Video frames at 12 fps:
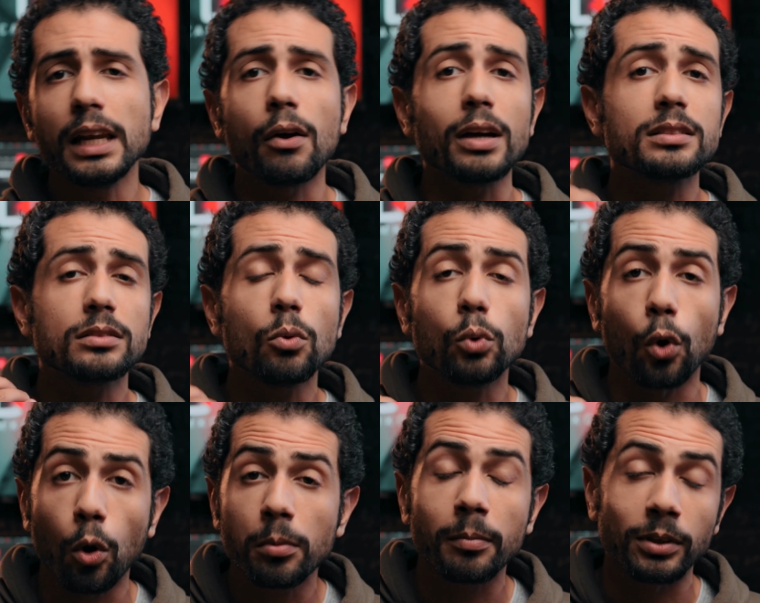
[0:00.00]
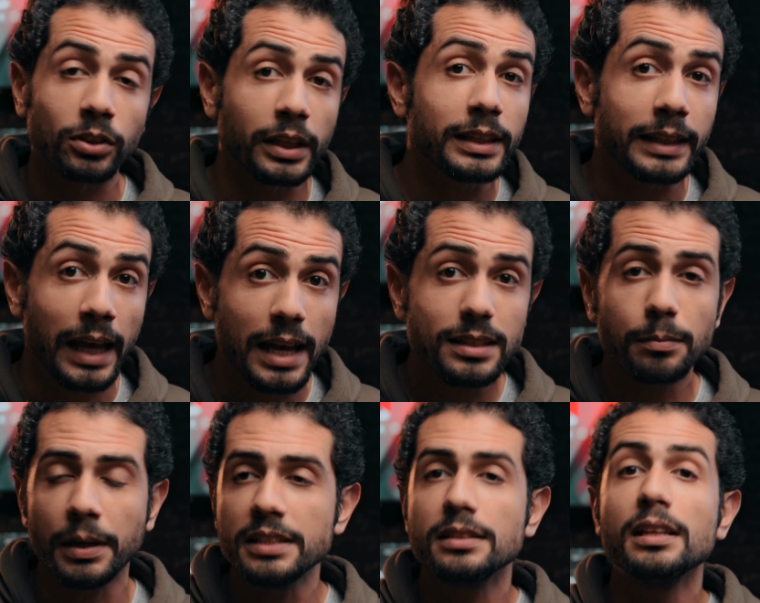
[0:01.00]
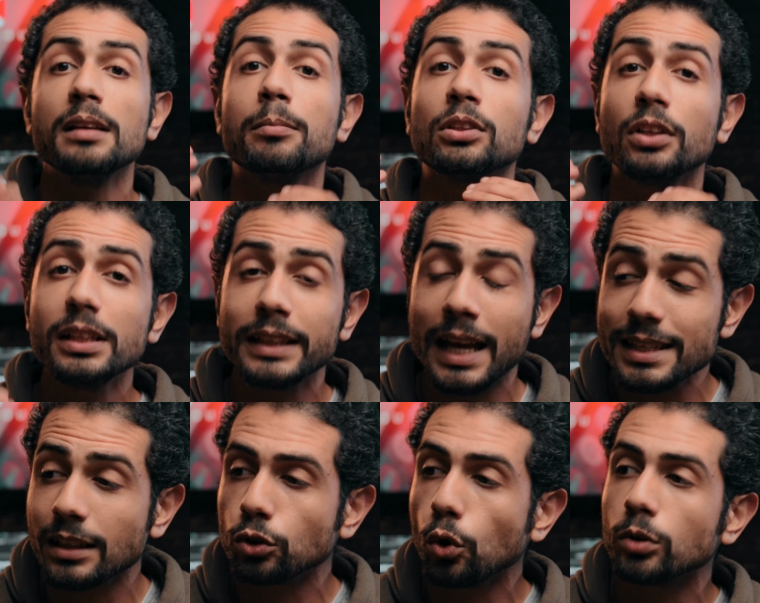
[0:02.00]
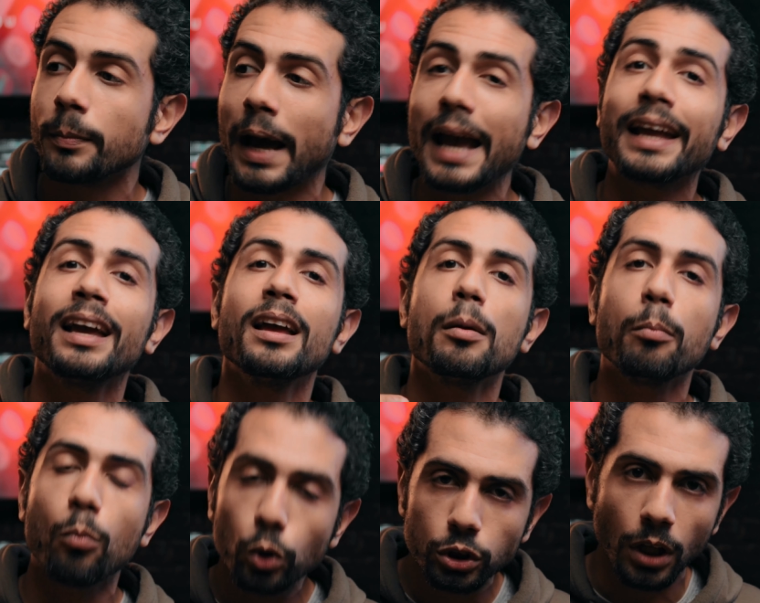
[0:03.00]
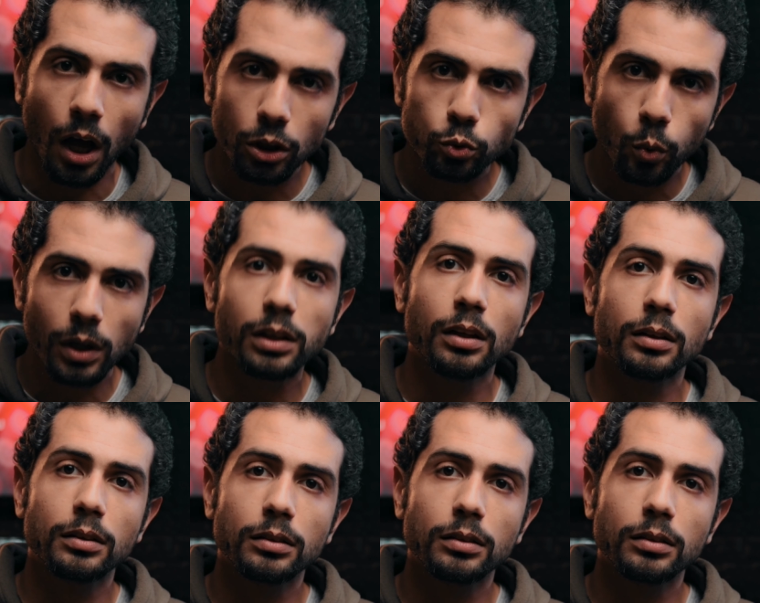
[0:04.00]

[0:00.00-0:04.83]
هنا لو عايز تطول عمر بطاريه جهازك بحيث ان بطاريه جهازك تقعد معاك مده اطول